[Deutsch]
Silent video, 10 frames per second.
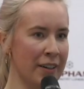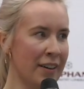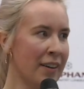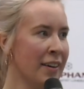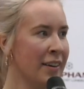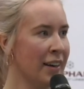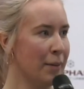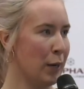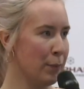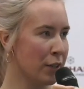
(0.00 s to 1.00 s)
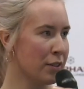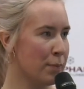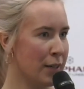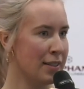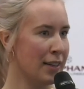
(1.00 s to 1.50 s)
euer ja, Pumpkin
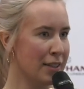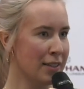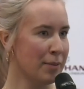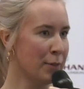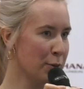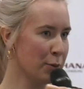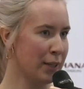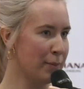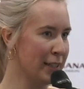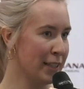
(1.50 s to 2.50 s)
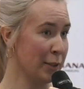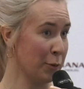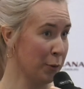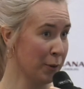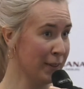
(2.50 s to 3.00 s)
Spice Latte mit Sojamilch
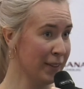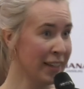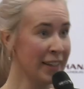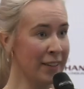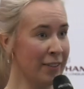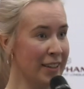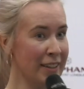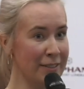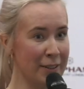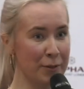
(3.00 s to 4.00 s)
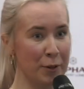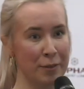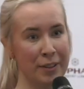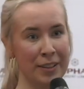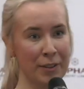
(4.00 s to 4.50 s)
getrunken, in welcher Form
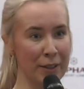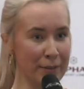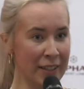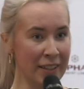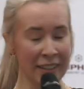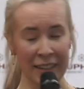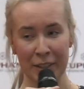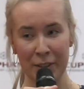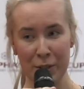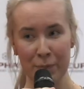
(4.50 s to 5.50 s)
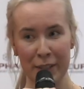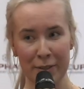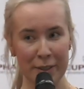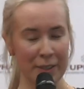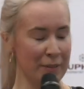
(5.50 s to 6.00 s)
Koffein auch immer konsumiert
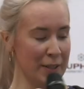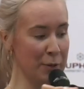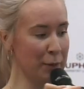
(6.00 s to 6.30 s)
wird. Das ist